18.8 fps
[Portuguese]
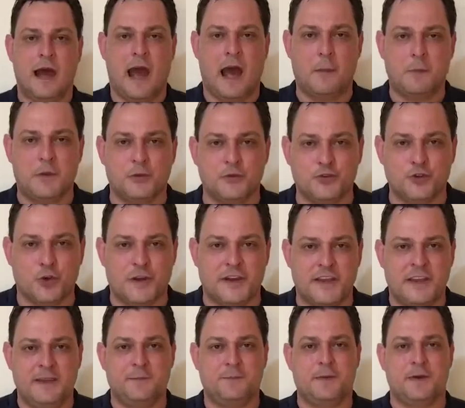Amigos de
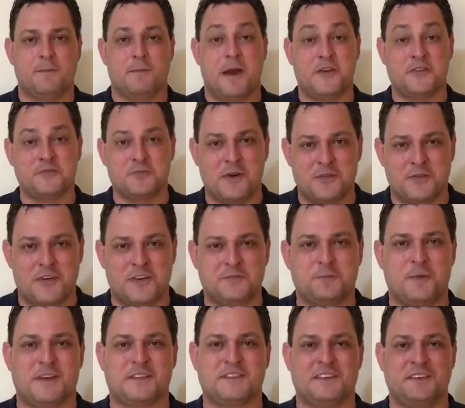Olímpia, mais uma vez
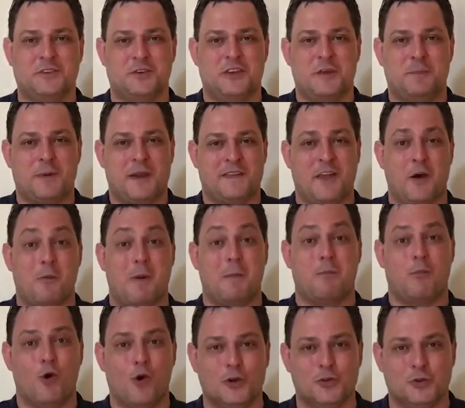passando aqui para dar uma
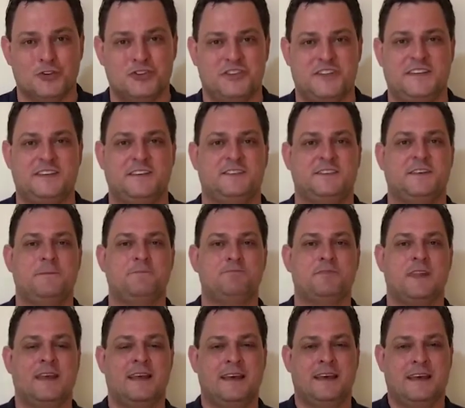boa notícia.
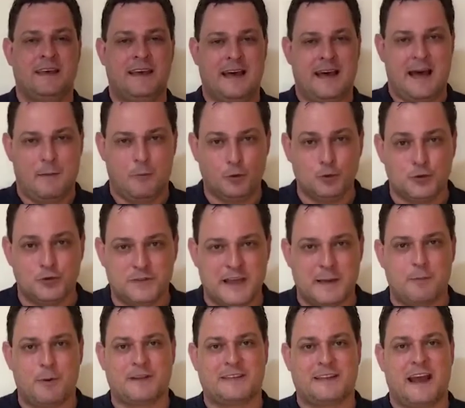Há muito
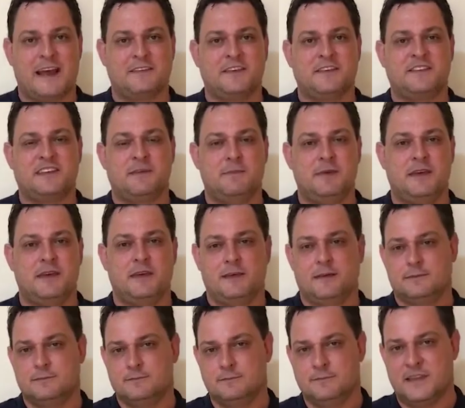tempo atrás
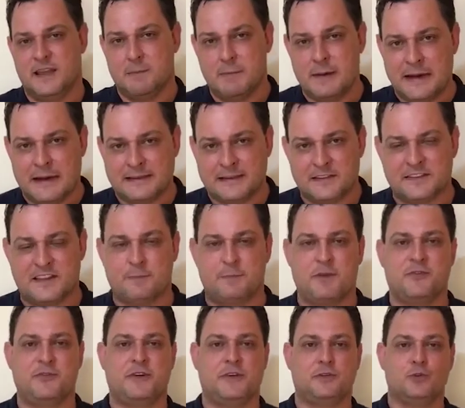recebi demandas da
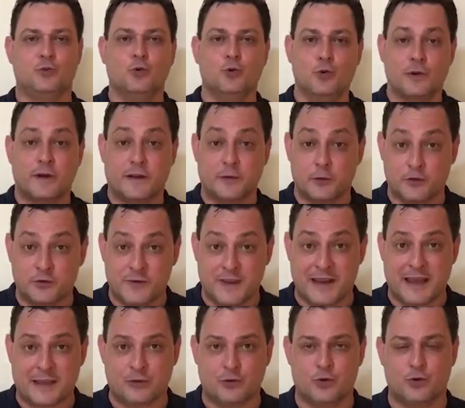prefeitura, dos
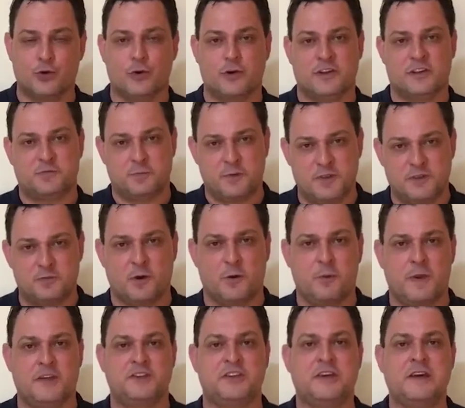vereadores,
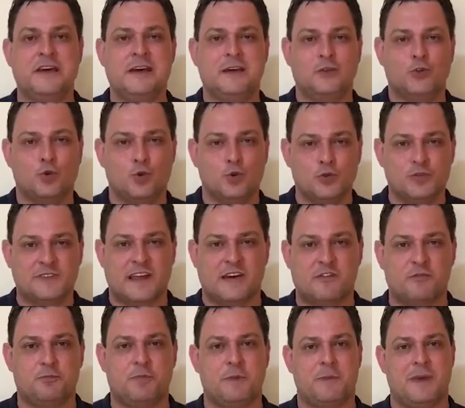principalmente do
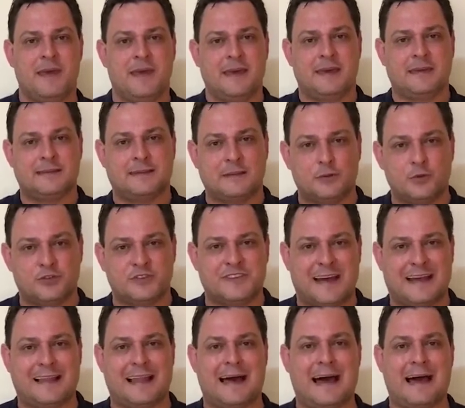Gustavo Pimenta, do
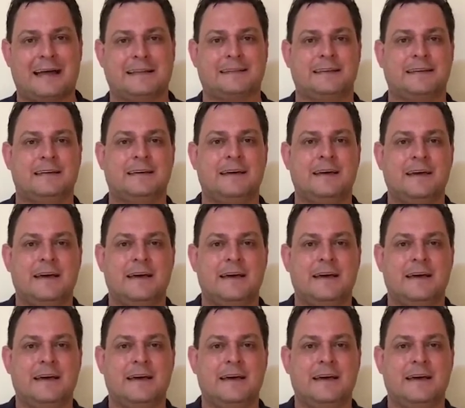Salata